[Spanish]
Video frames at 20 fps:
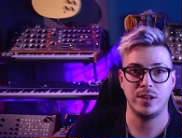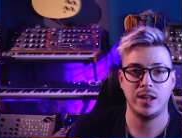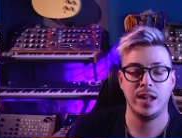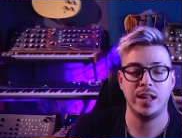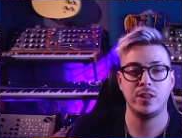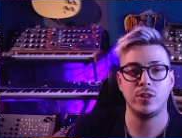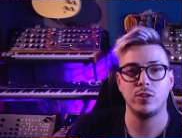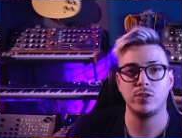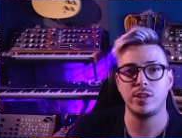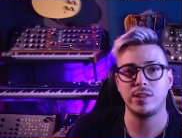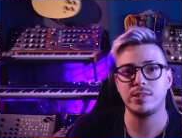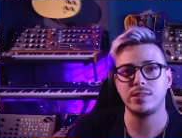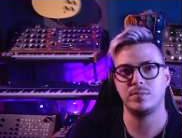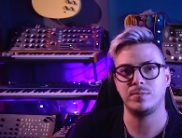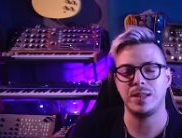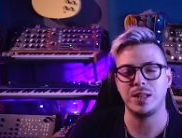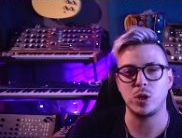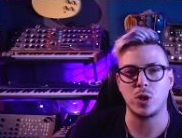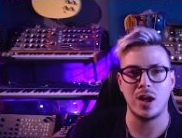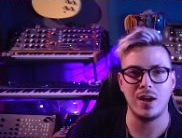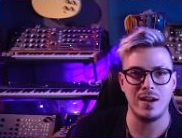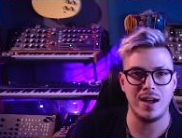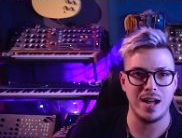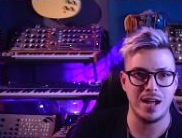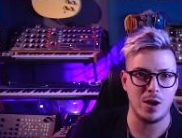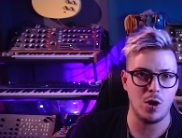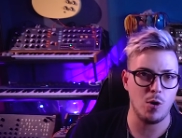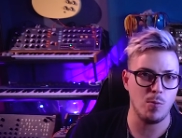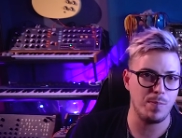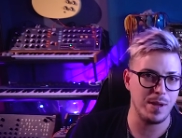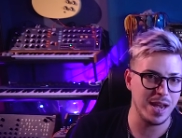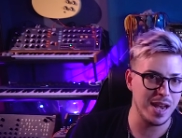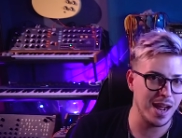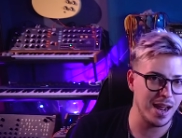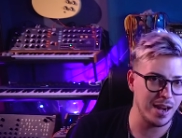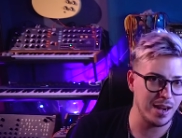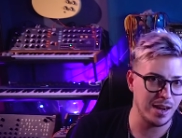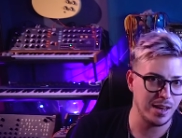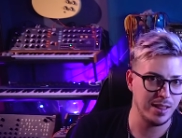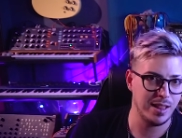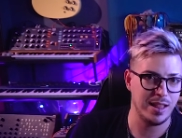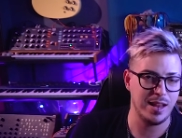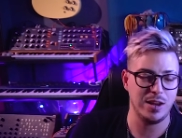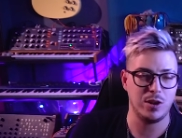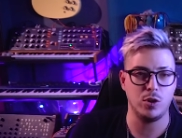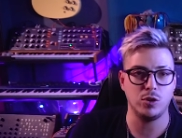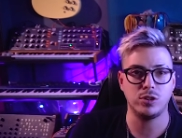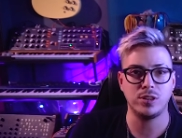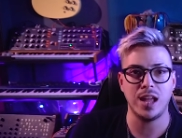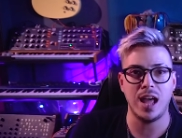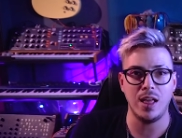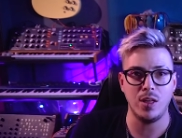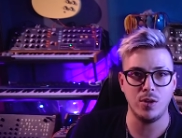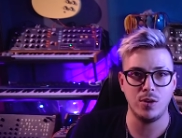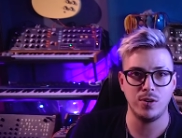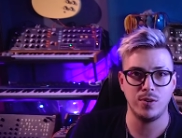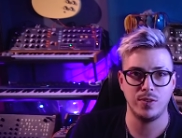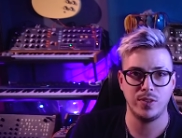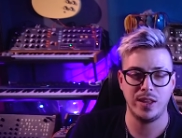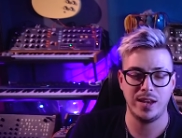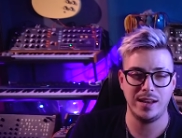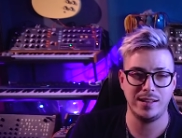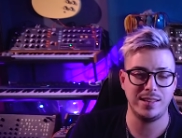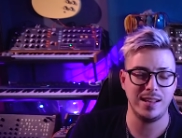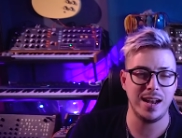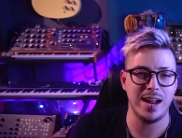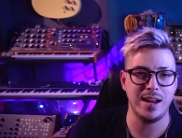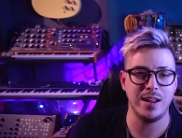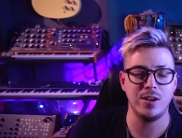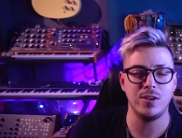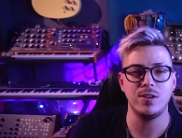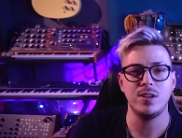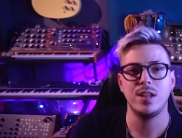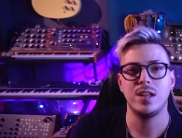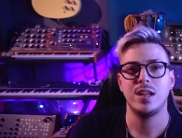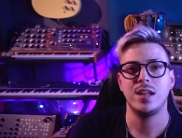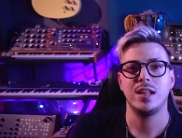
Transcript: Entonces me tocaba operar desde el costado del escenario,